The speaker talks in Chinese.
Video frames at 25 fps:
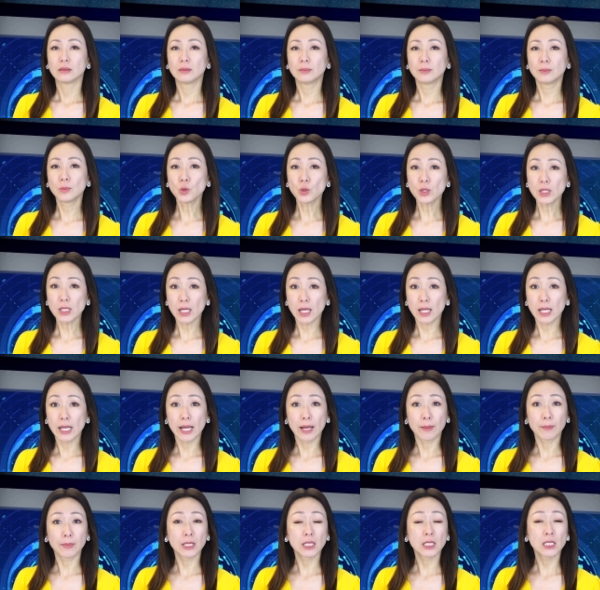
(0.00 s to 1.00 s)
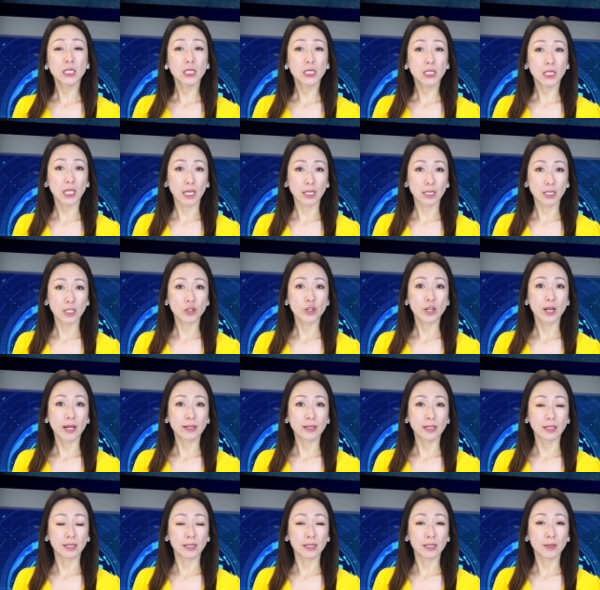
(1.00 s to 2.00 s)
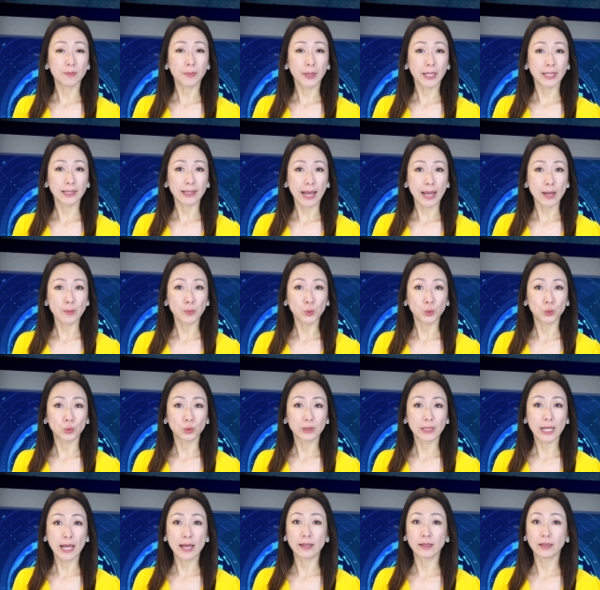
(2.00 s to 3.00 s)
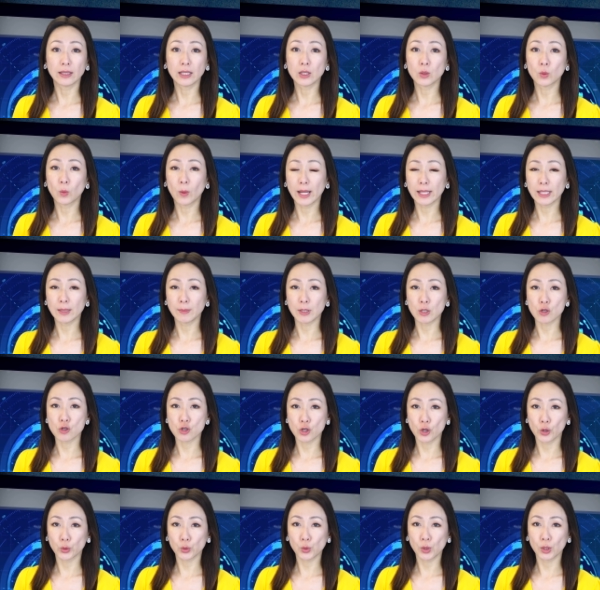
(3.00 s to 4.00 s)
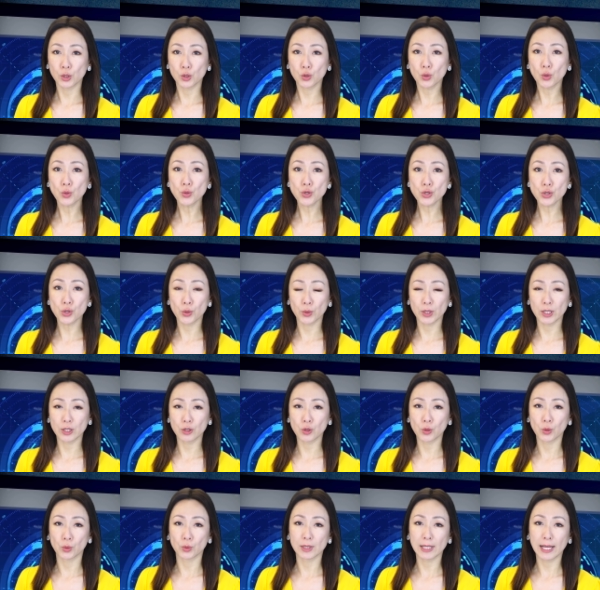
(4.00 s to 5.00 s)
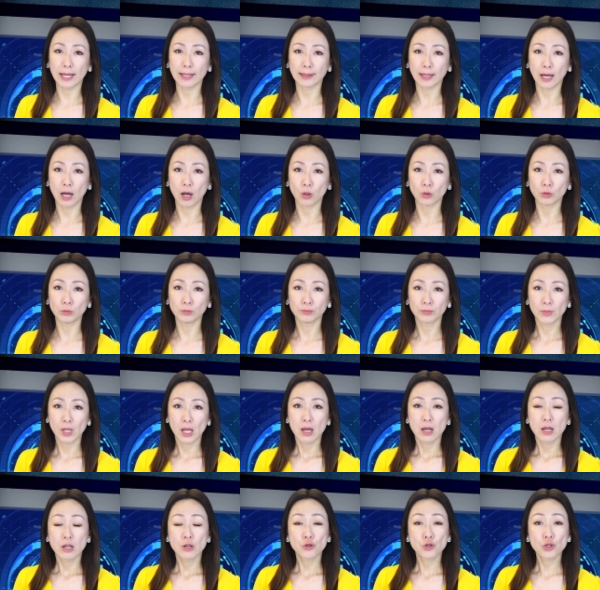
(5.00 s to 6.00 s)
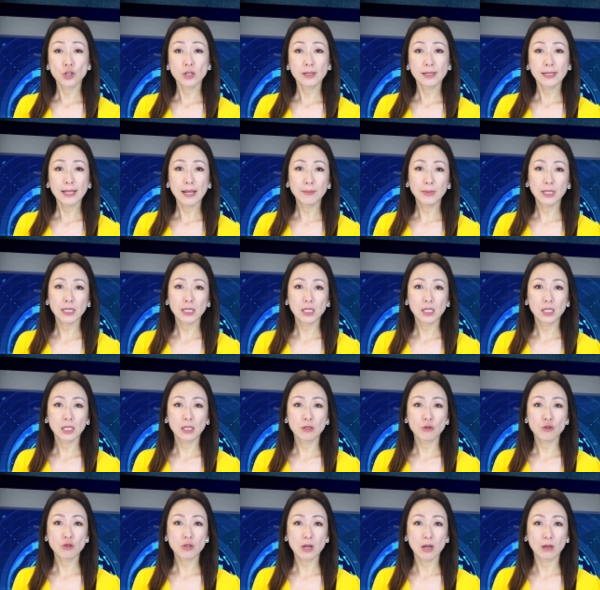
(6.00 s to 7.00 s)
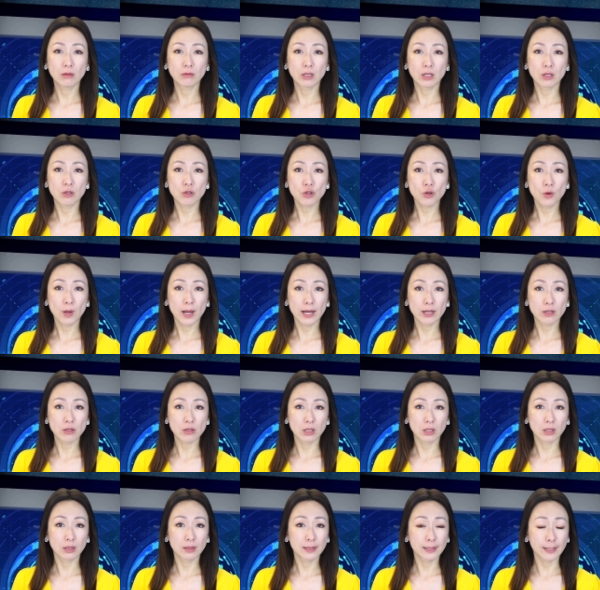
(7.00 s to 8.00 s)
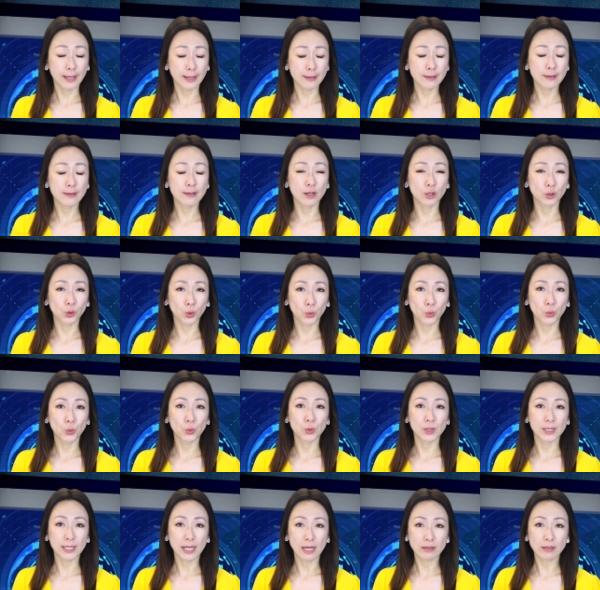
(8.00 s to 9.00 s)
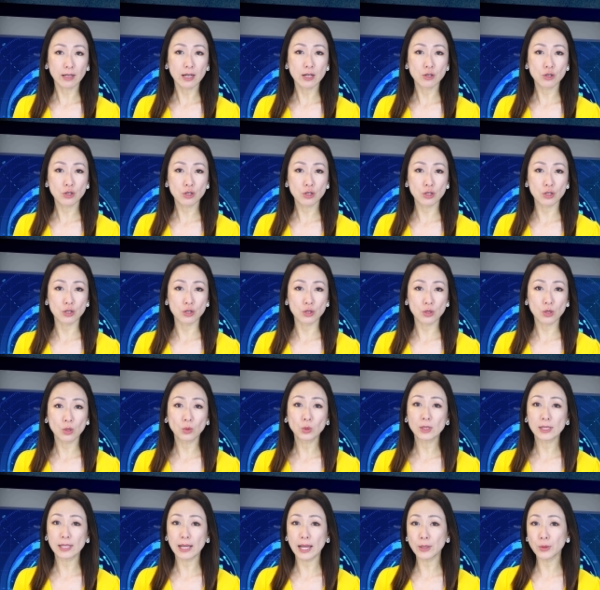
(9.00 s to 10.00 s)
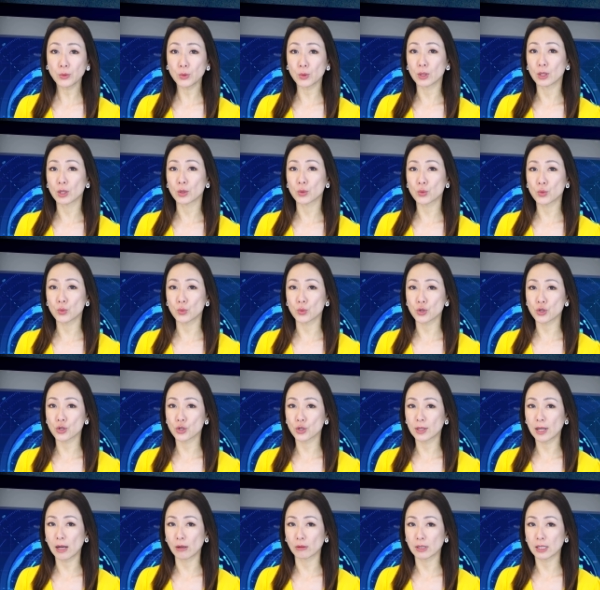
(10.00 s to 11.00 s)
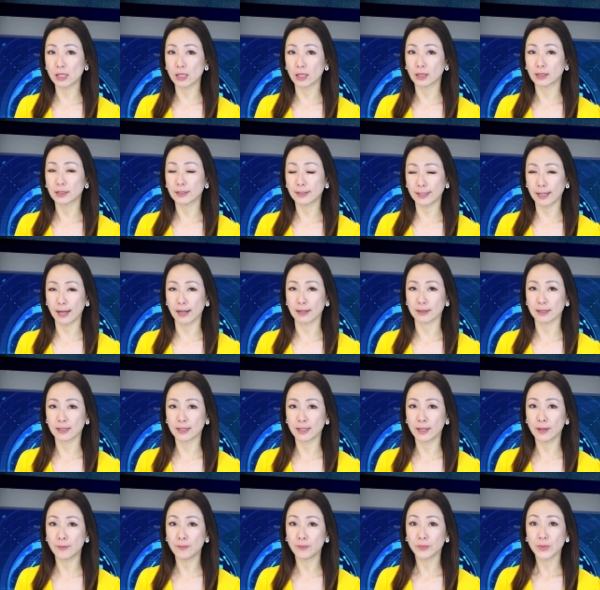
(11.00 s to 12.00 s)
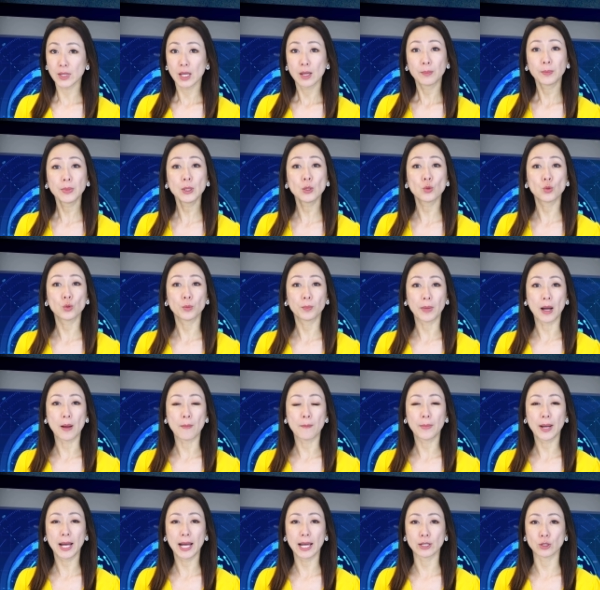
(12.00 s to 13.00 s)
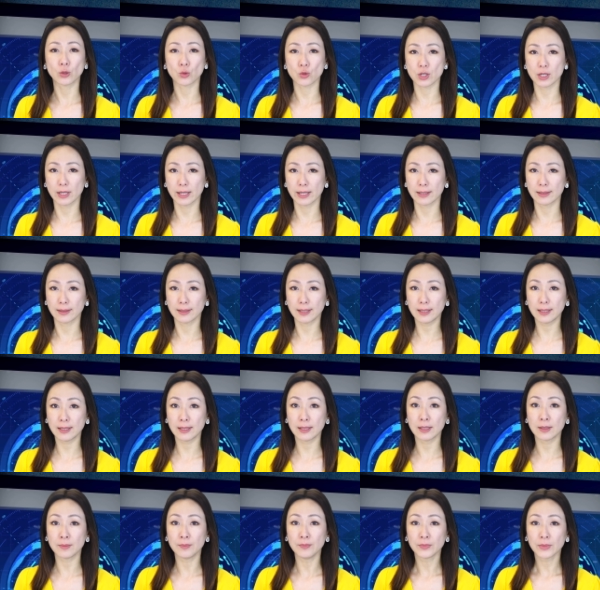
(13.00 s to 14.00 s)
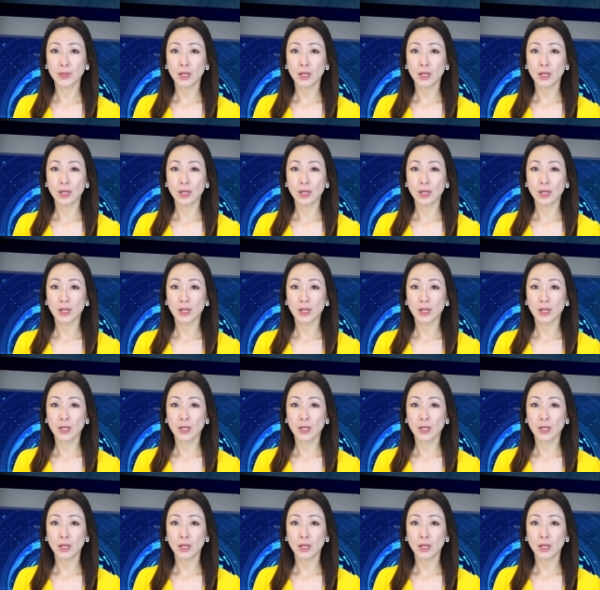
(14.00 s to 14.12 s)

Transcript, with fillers: 目前两名嫌疑人已经被逮捕，但另外一名十六岁的凶手依旧在逃。这三名青少年受害者和嫌疑人都互相认识，都参与了入室盗窃和抢劫，并与帮派有着联系。